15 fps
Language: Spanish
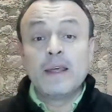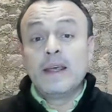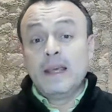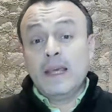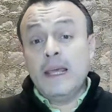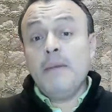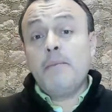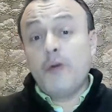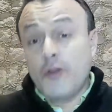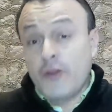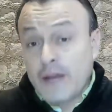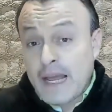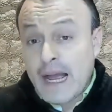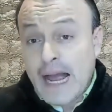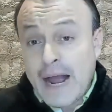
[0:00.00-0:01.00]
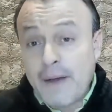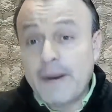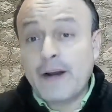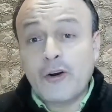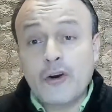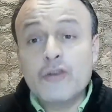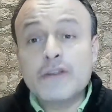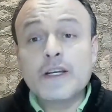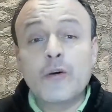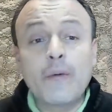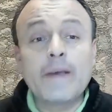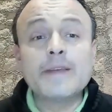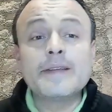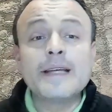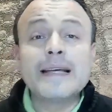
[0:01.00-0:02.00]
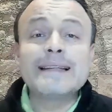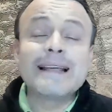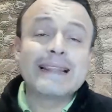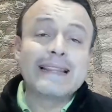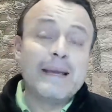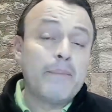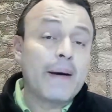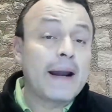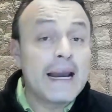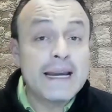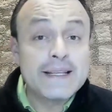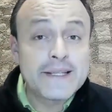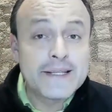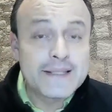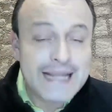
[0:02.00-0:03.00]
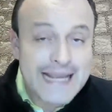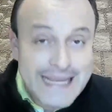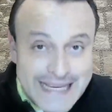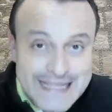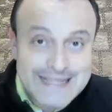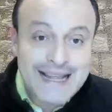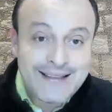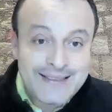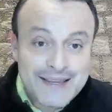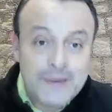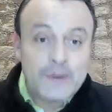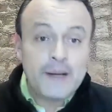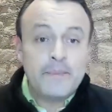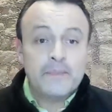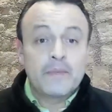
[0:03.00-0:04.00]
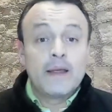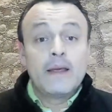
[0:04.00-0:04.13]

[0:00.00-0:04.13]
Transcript: y podría haber consecuencias de parálisis legislativa